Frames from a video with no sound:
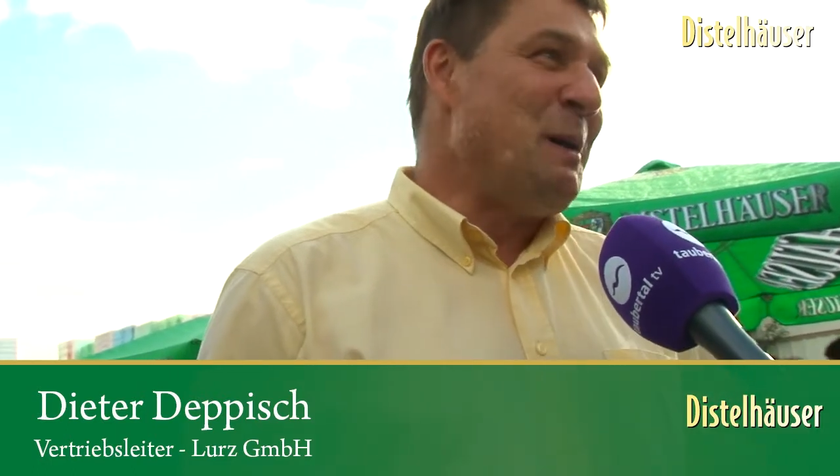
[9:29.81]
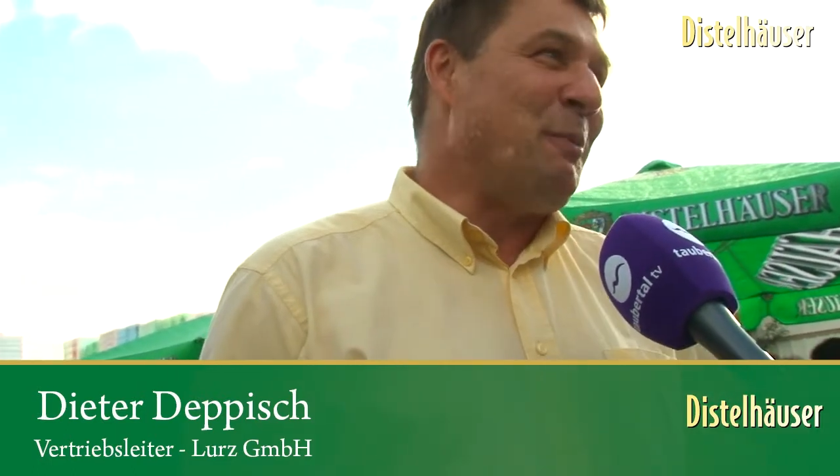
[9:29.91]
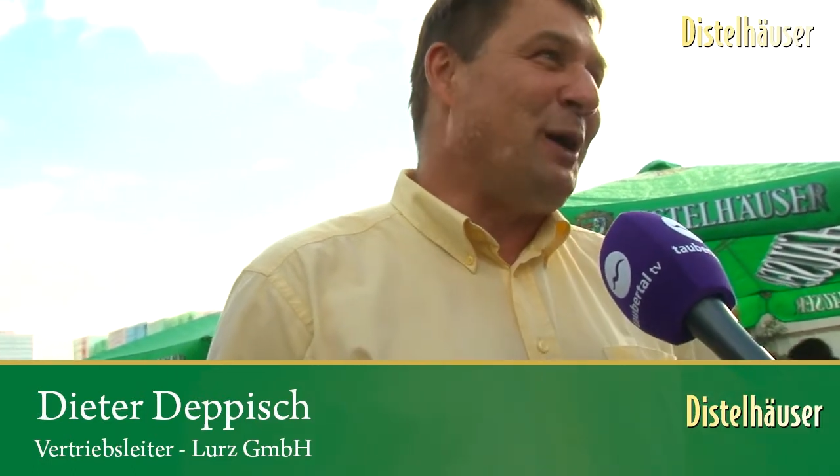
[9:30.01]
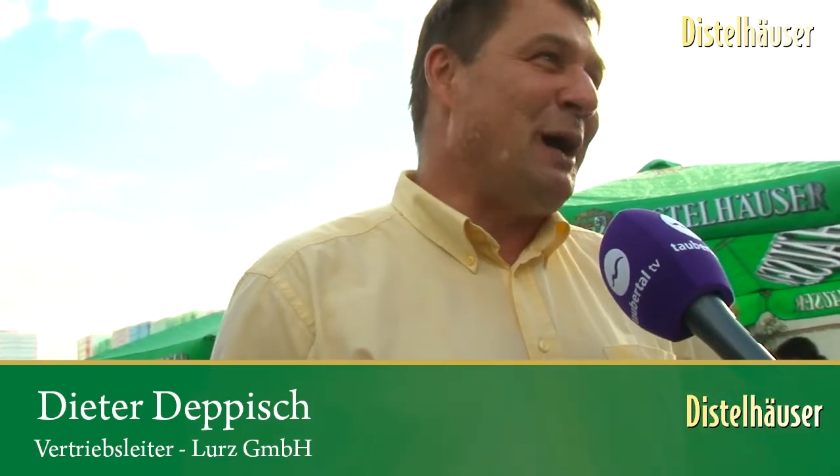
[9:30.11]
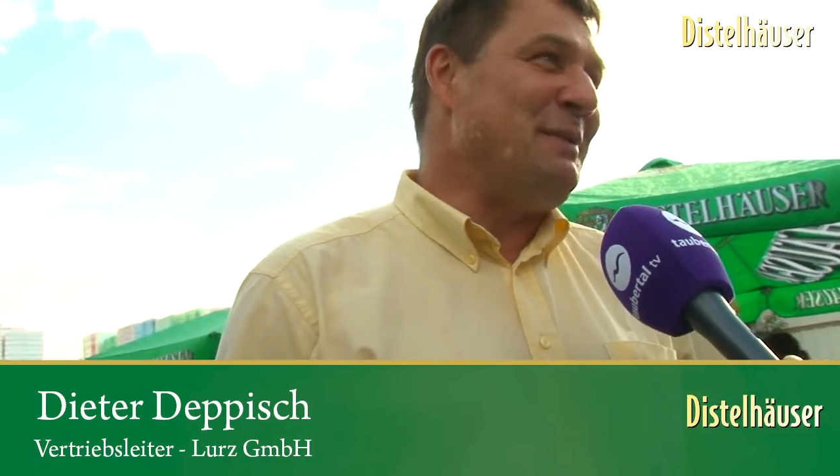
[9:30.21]

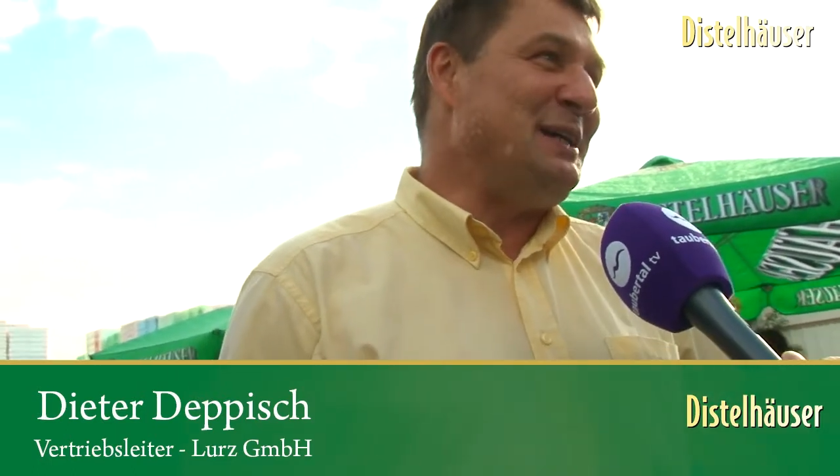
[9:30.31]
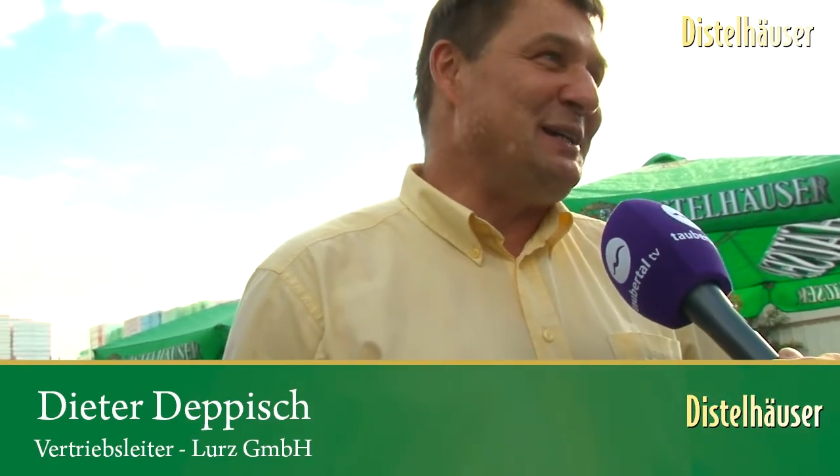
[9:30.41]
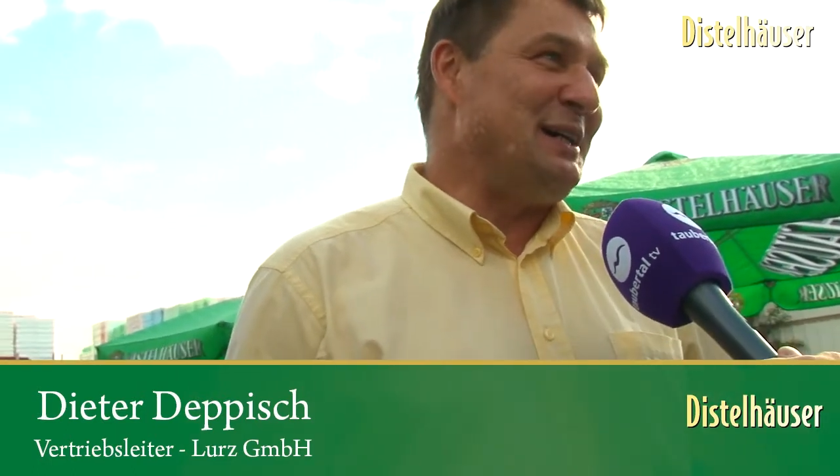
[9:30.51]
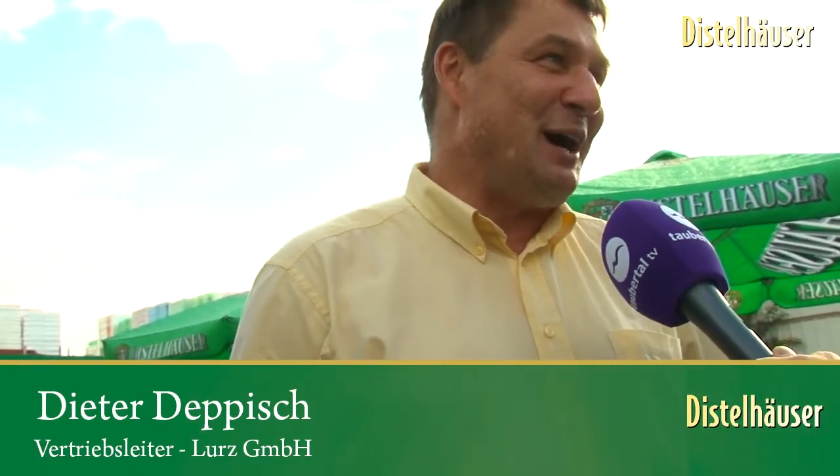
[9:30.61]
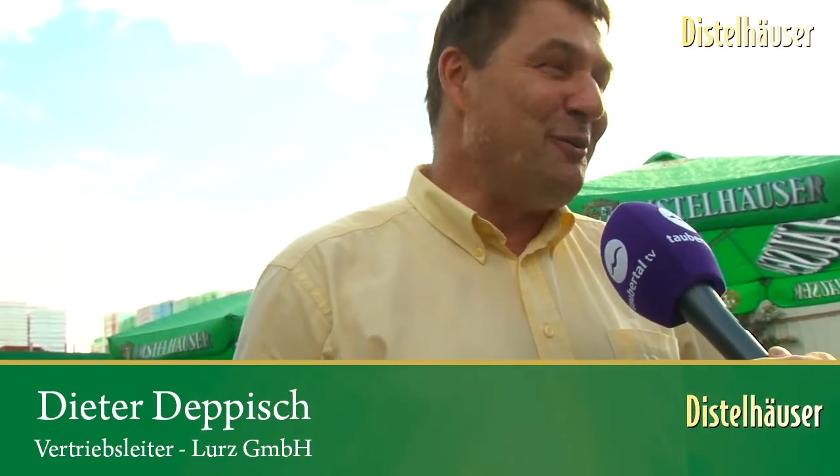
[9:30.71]
Programm
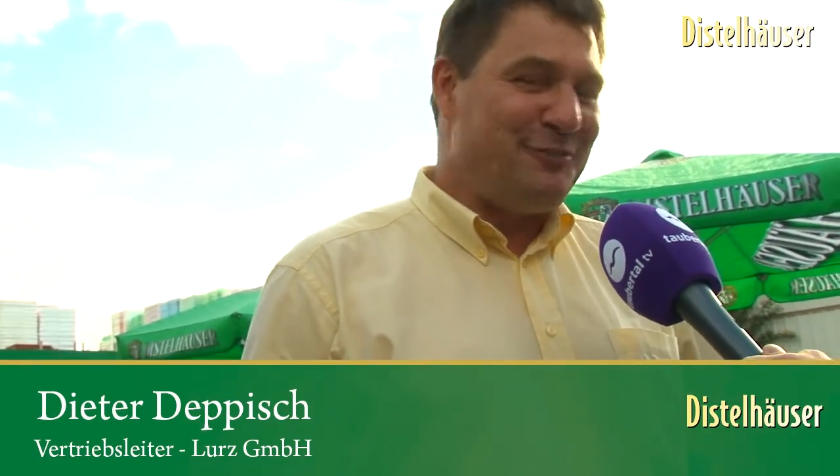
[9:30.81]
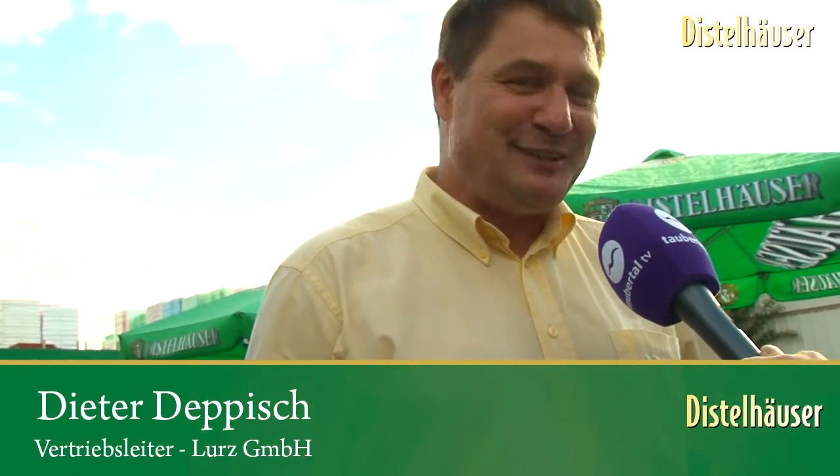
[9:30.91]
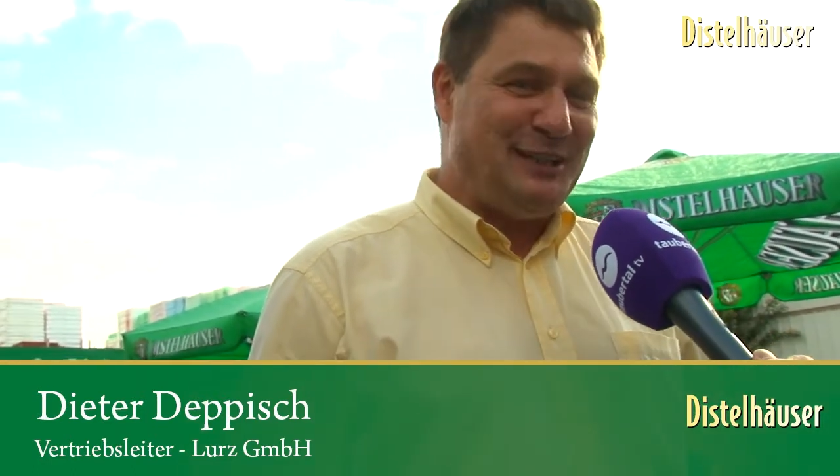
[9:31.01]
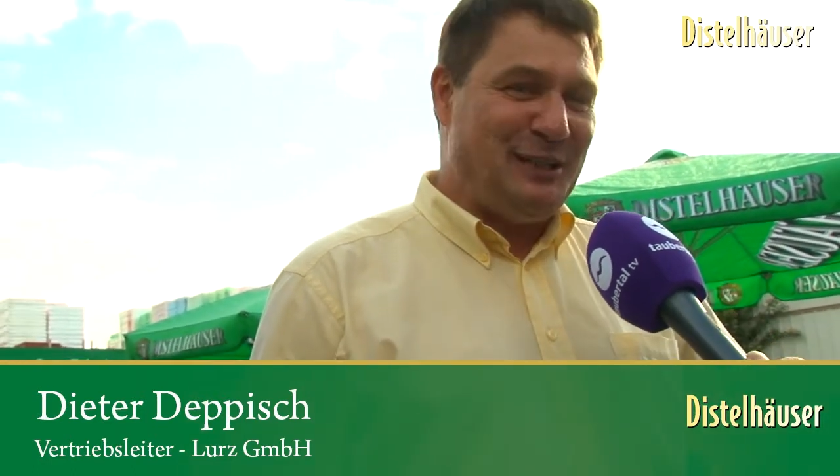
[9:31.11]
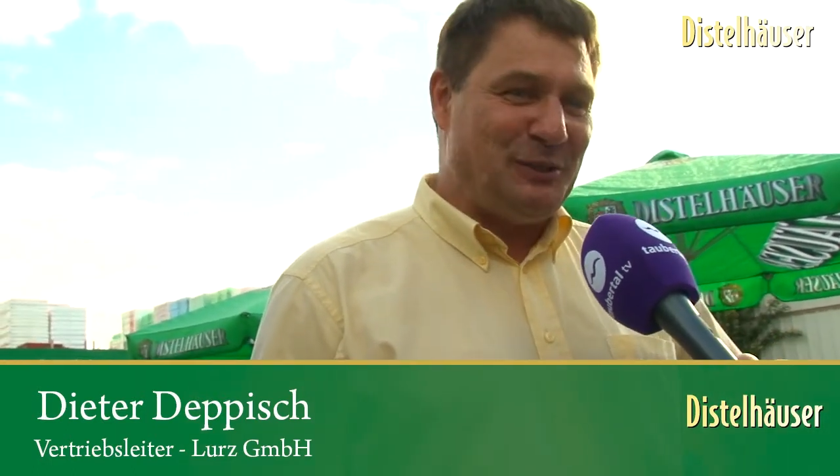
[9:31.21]
hier
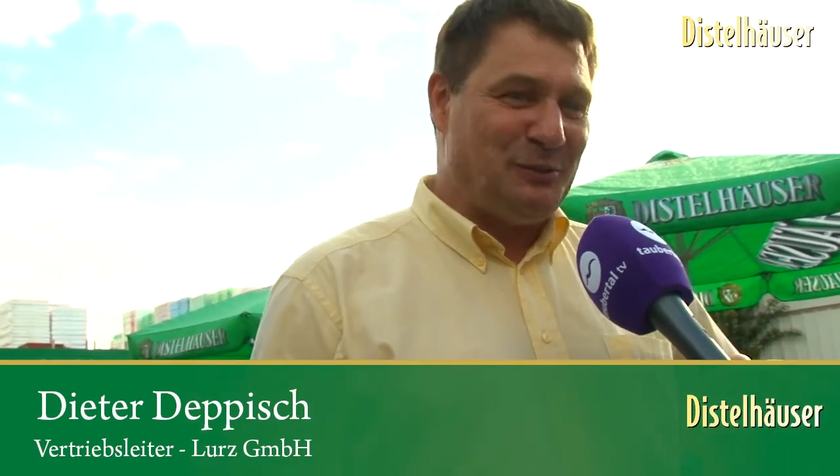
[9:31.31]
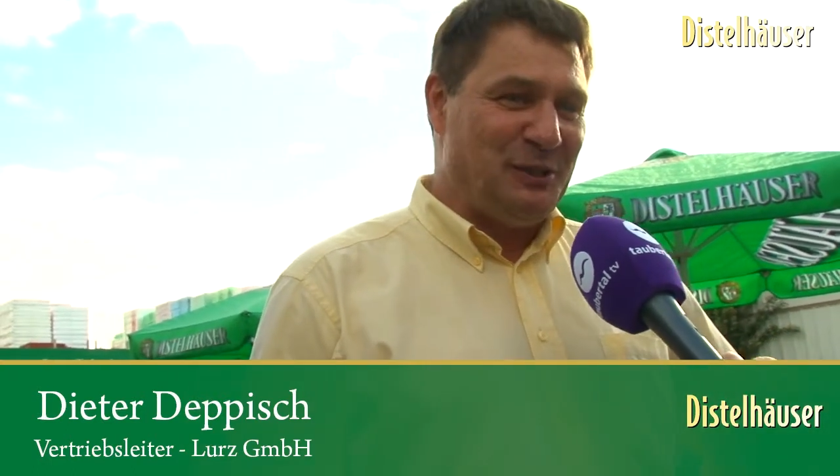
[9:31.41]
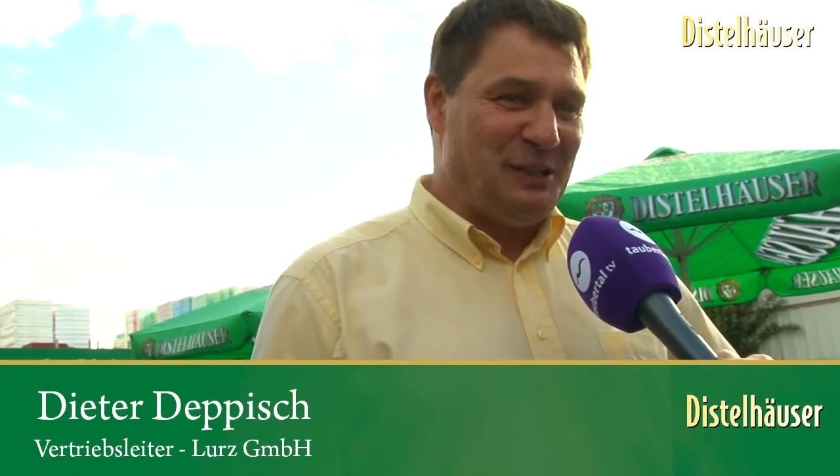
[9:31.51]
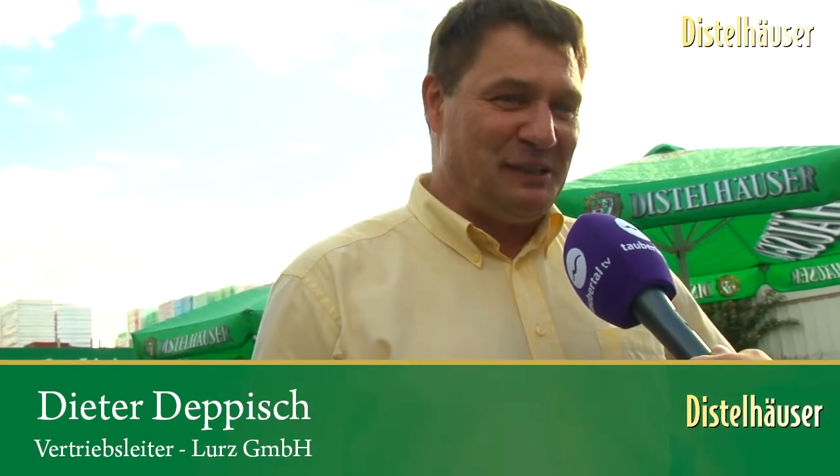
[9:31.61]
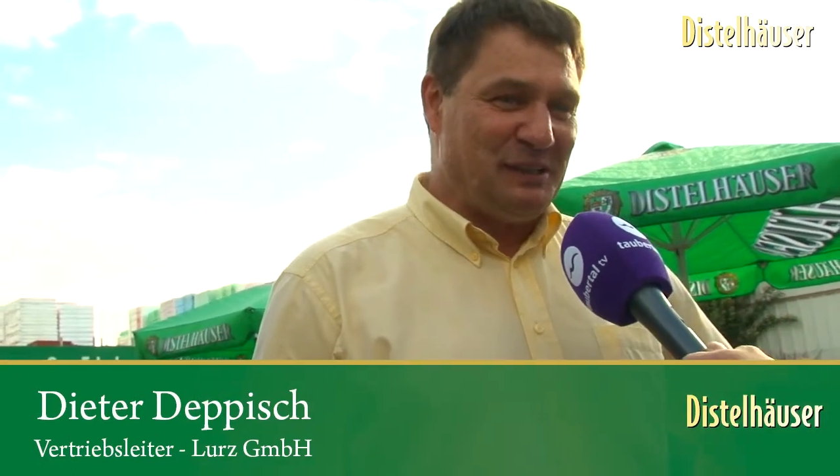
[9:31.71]
aufzieht
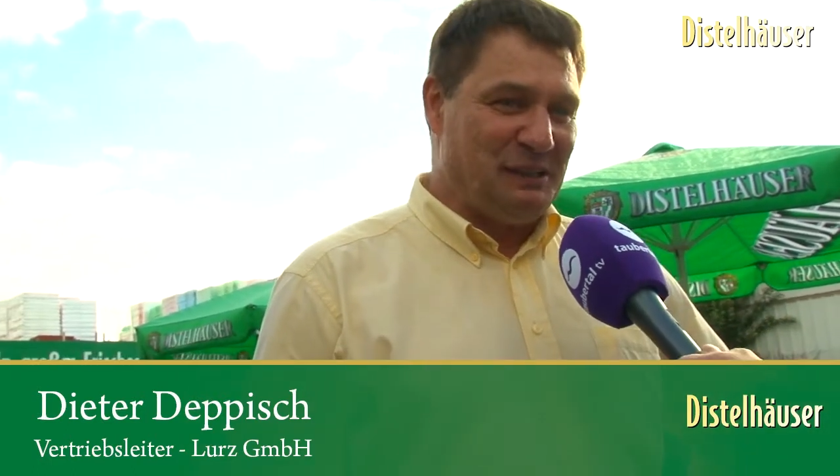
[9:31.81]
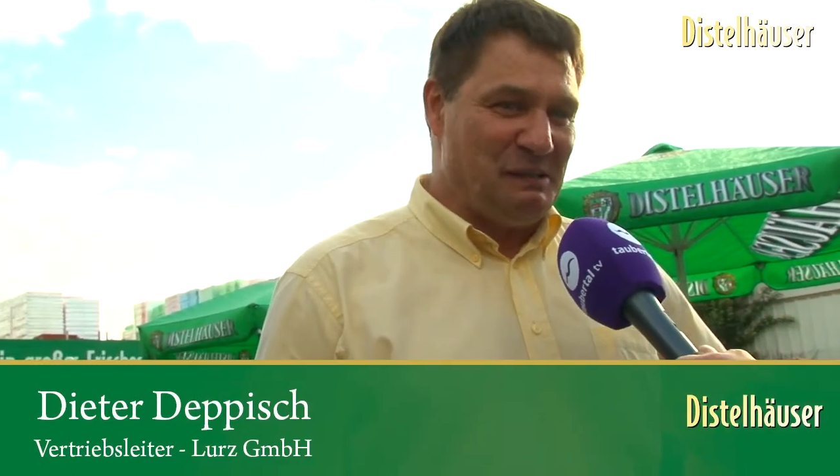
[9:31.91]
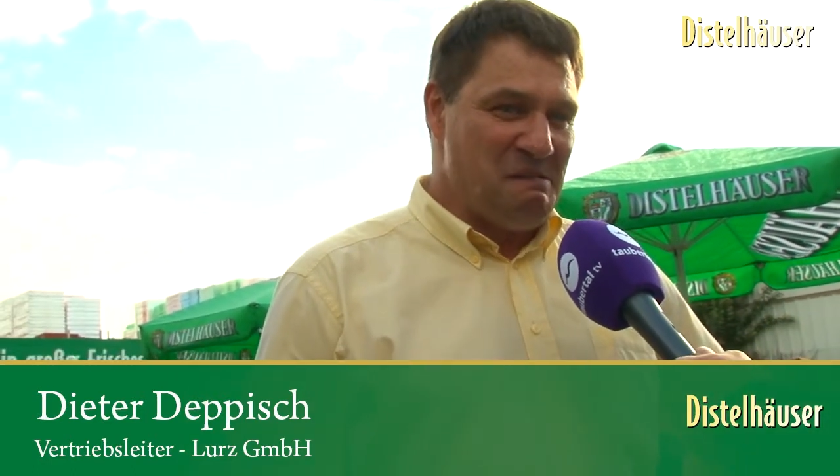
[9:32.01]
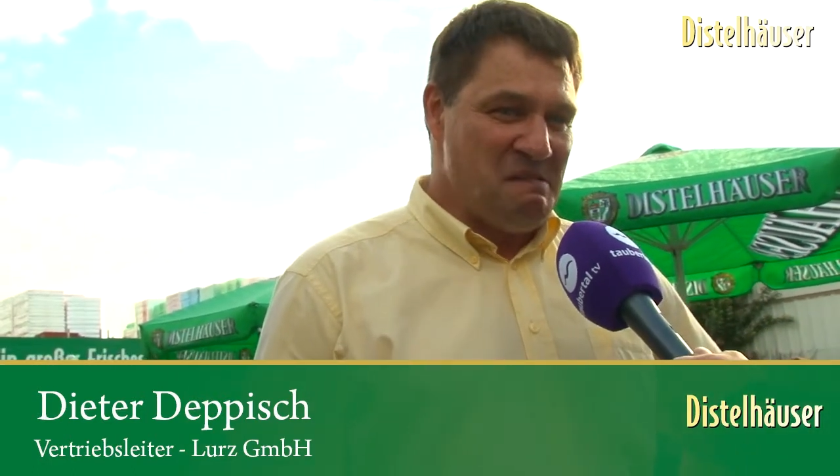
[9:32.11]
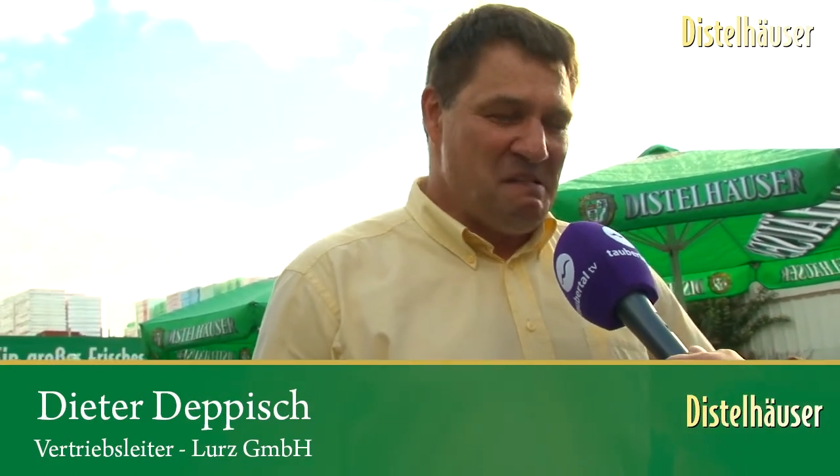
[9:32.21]
und äh,